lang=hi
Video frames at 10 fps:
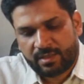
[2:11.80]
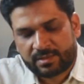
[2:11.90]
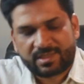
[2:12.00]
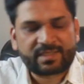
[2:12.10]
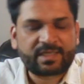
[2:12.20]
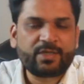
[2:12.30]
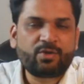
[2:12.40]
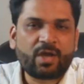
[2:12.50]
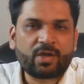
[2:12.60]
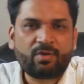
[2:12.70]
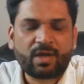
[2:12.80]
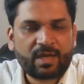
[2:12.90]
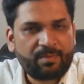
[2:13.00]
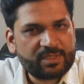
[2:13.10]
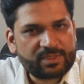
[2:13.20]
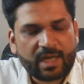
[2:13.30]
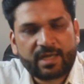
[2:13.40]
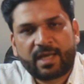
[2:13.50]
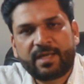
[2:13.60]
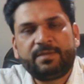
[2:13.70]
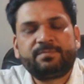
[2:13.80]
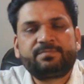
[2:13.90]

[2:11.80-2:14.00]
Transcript: सकटा योगा को अगर हमें जानना है